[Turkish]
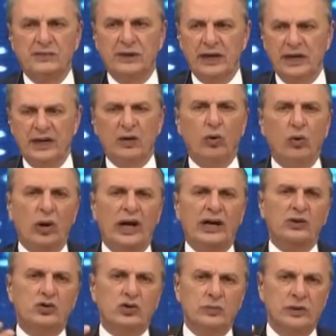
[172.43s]
izin vererek
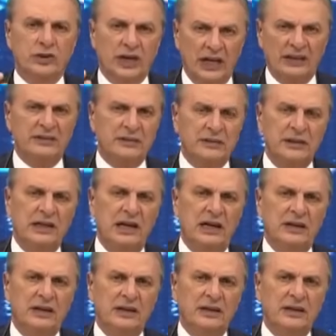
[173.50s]
olağanüstü bir rant
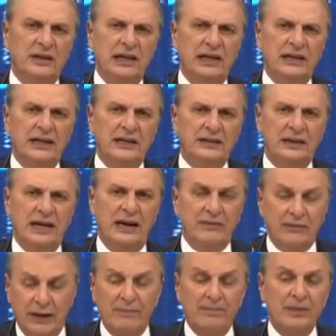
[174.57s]
ila, e, elde
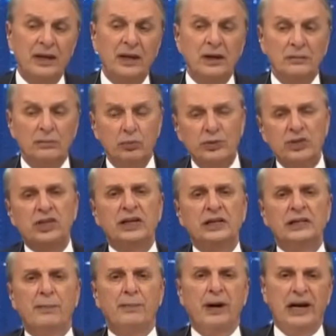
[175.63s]
ettiler ve bu bir
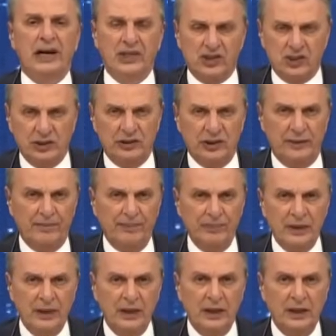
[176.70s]
şekilde
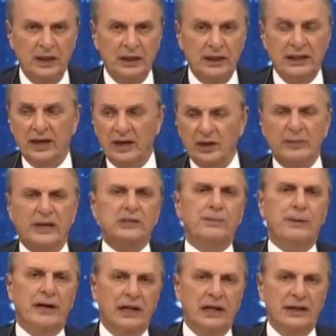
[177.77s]
paylaşıldı.
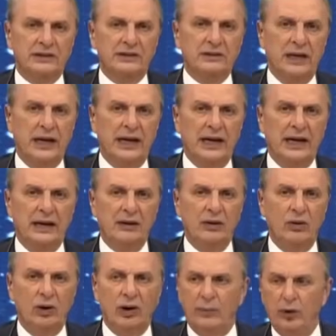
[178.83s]
İnanılmaz paralar.
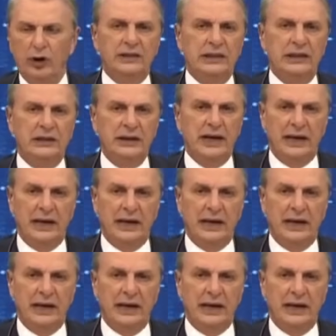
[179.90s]
Yani öyle böyle